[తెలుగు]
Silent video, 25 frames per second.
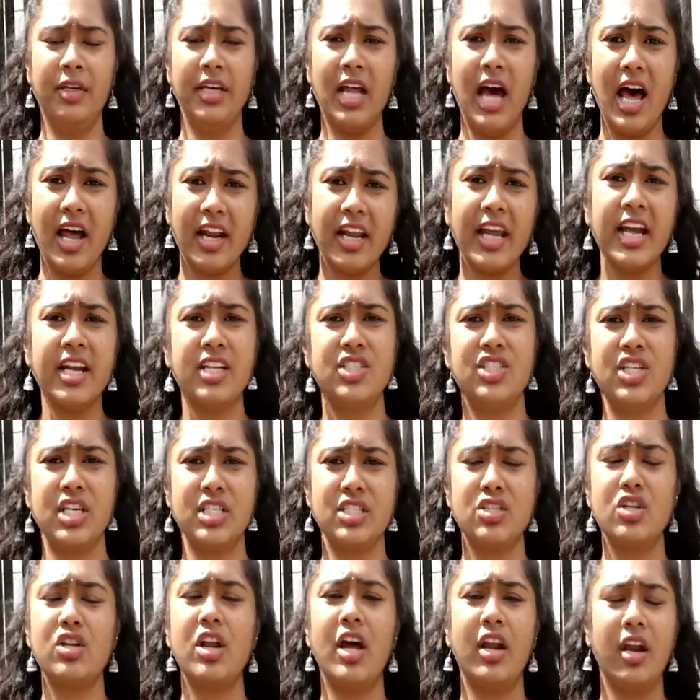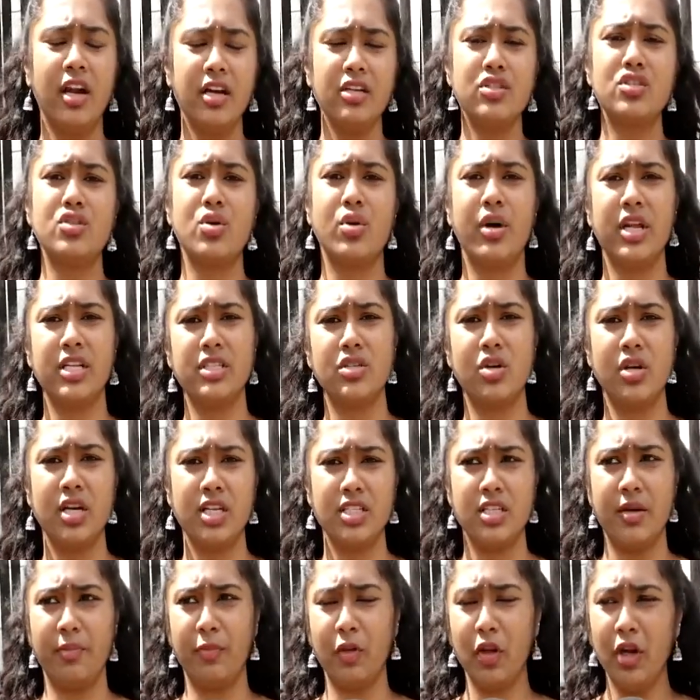టార్గెట్ చేస్తున్నారని స్టూడెంట్స్ కూడా
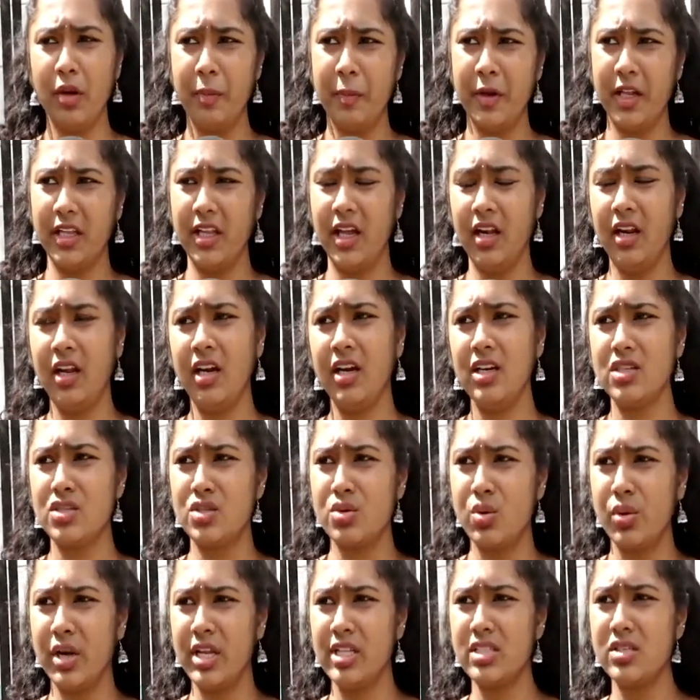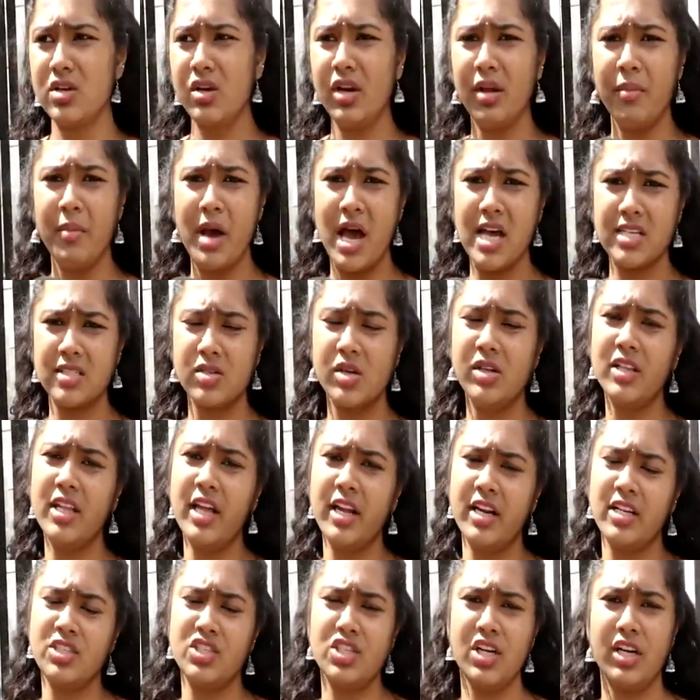చెప్తున్నారు ప్రధానంగా స్టూడెంట్స్ కూడా మాస్కులు
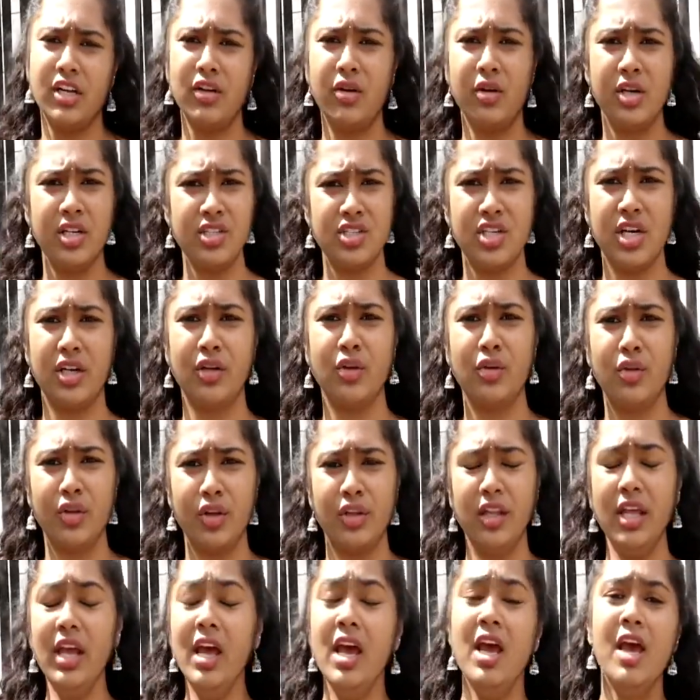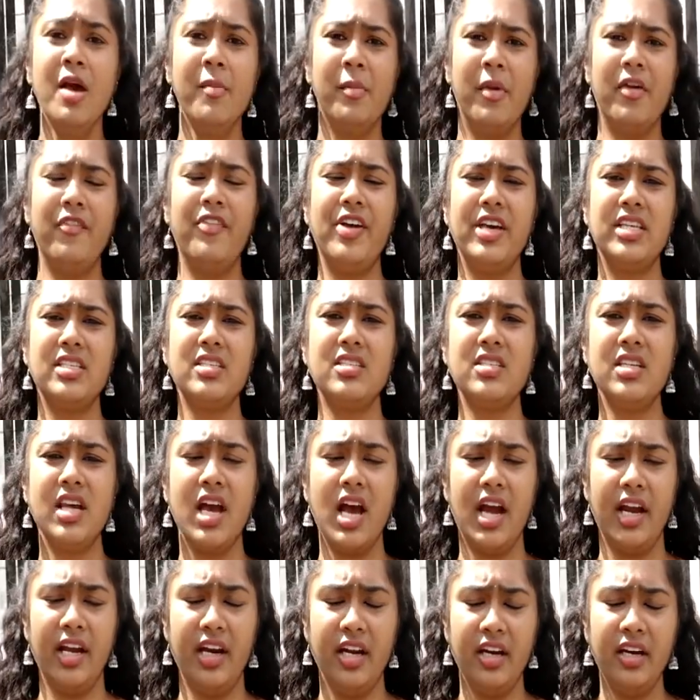ధరించడం కూడా జరుగుతుంది మా ఫేసెస్ని
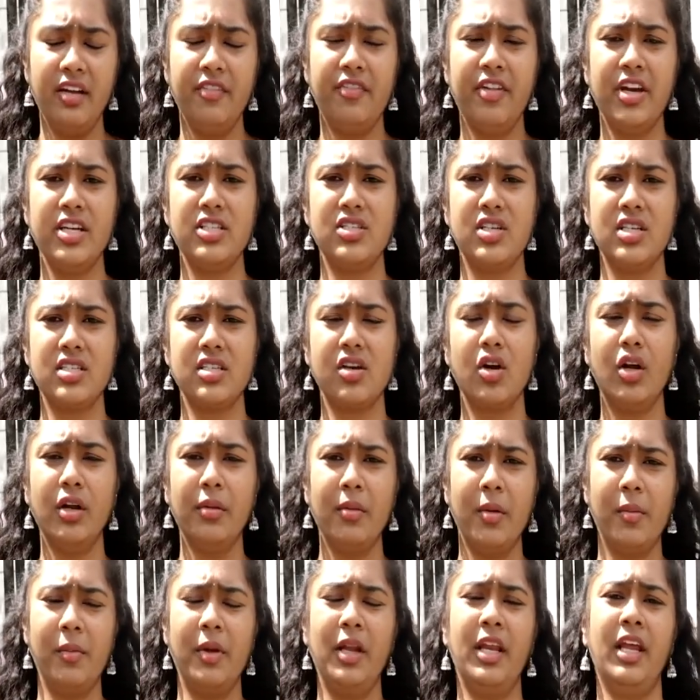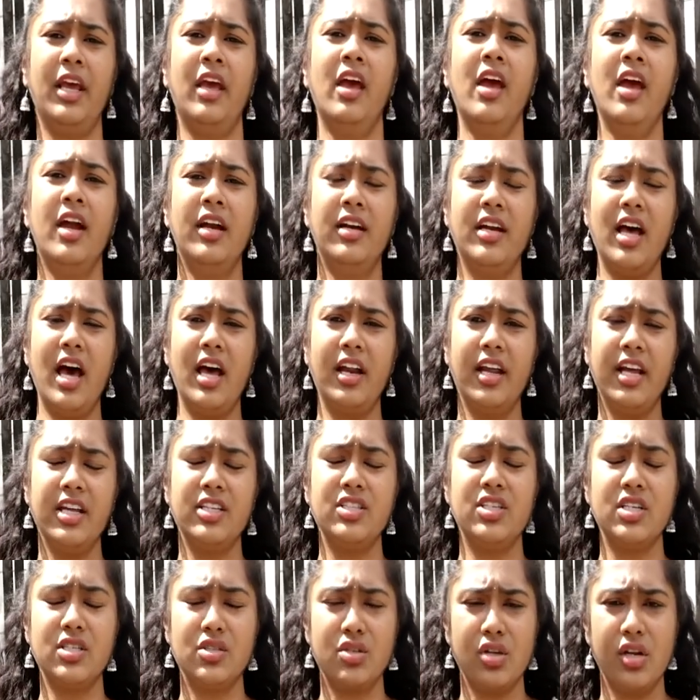ఐడెంటిఫై చేసుకొని మమ్మల్ని
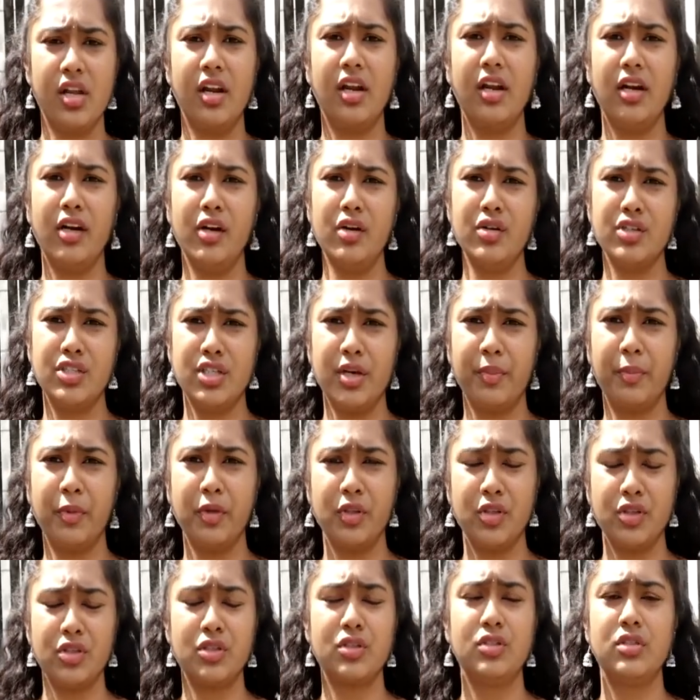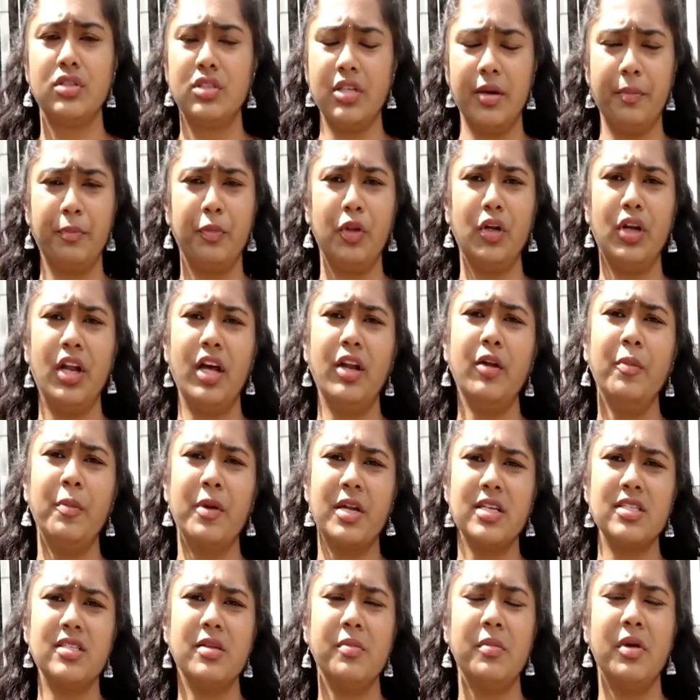టార్గెట్ చేస్తున్నారని కూడా చెప్ప చెప్తున్నారు
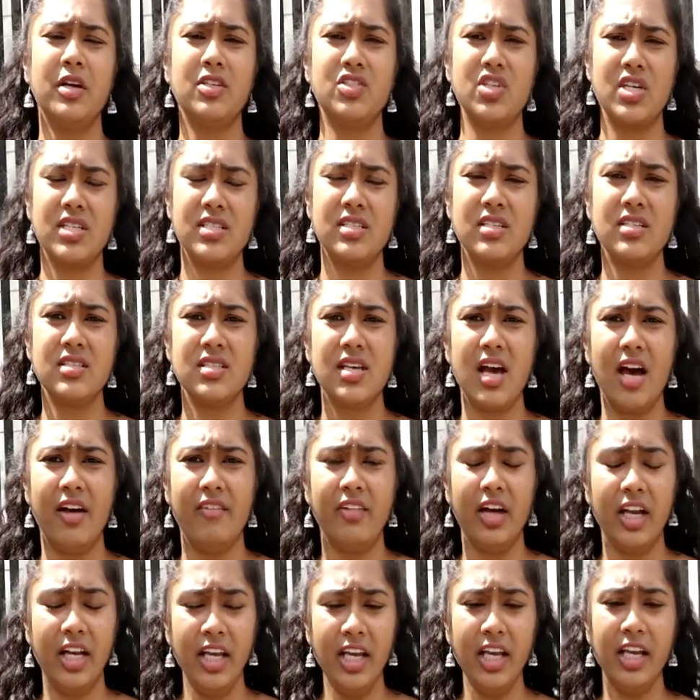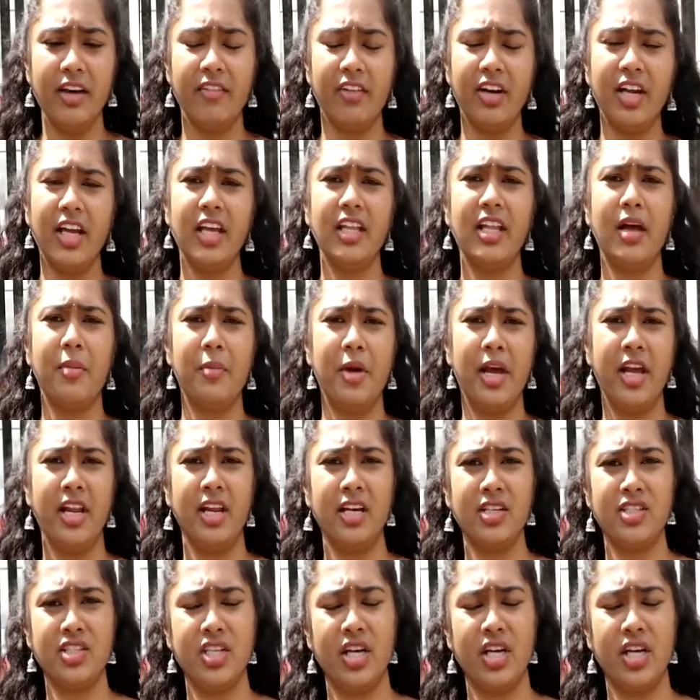ప్రస్తుతం మాకు జస్టిస్ కావాలి ఎవరికైతే ఆ మహిళకు